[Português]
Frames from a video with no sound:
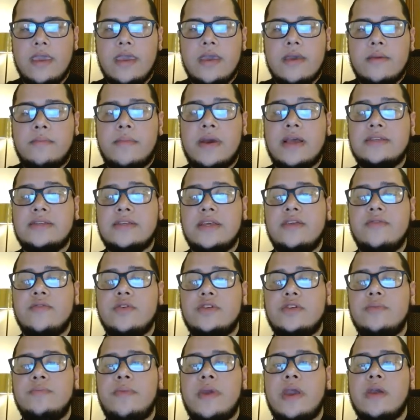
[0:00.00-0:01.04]
Mas aí
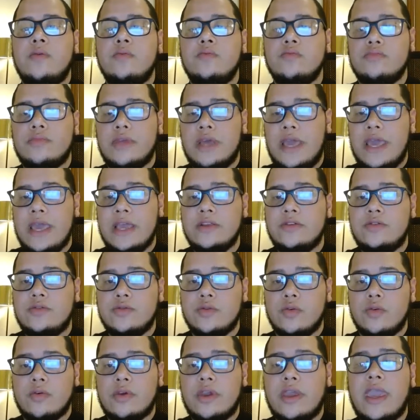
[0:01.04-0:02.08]
você me pergunta,
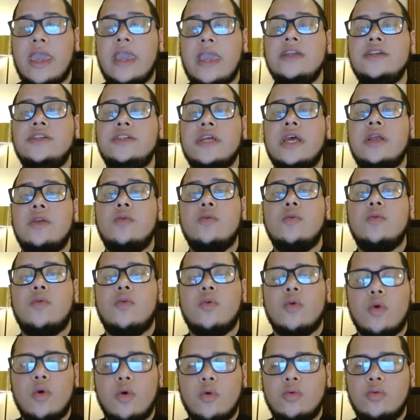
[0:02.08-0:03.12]
Edson, quem já
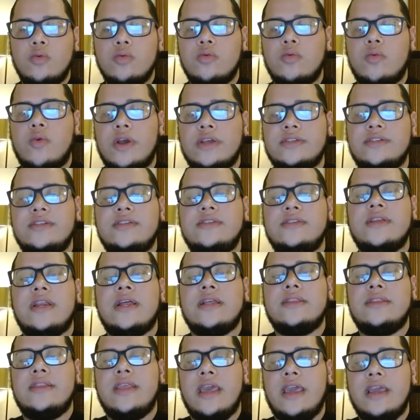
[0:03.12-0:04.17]
lucrou com essa
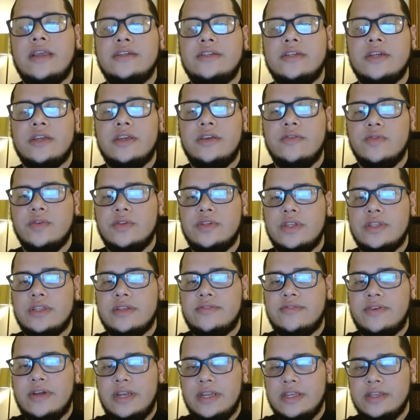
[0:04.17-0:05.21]
estratégia que você está
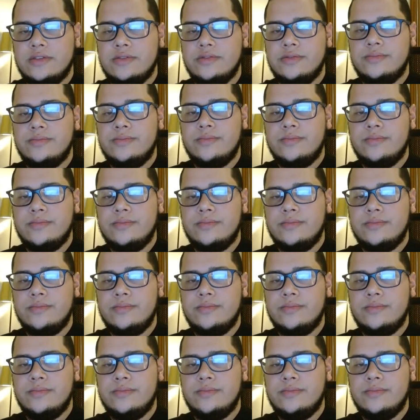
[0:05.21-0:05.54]
falando?